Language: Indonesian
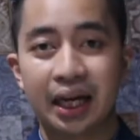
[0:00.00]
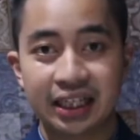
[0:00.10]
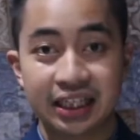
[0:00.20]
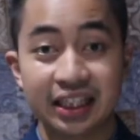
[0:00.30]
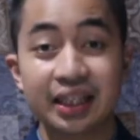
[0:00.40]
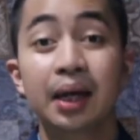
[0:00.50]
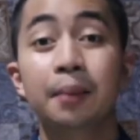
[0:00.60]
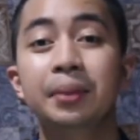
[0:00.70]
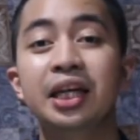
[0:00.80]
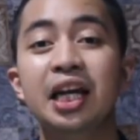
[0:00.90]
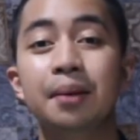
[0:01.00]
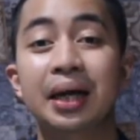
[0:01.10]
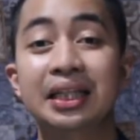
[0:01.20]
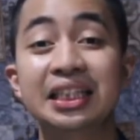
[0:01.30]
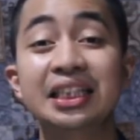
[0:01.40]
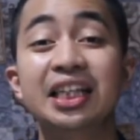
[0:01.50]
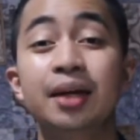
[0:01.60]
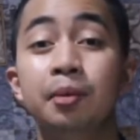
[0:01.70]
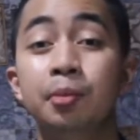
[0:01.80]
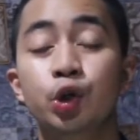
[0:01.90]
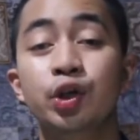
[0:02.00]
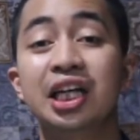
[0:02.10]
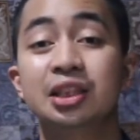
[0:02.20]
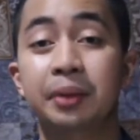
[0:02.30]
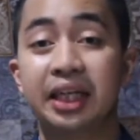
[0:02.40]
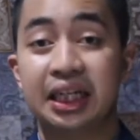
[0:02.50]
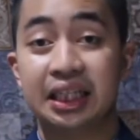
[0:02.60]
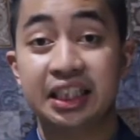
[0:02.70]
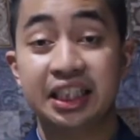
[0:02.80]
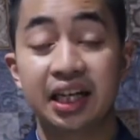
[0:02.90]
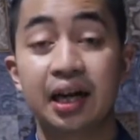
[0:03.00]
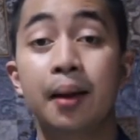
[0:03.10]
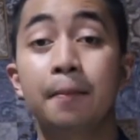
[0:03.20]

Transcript: hal ini, pidana mati tidak memenuhi aspek yang ketiga,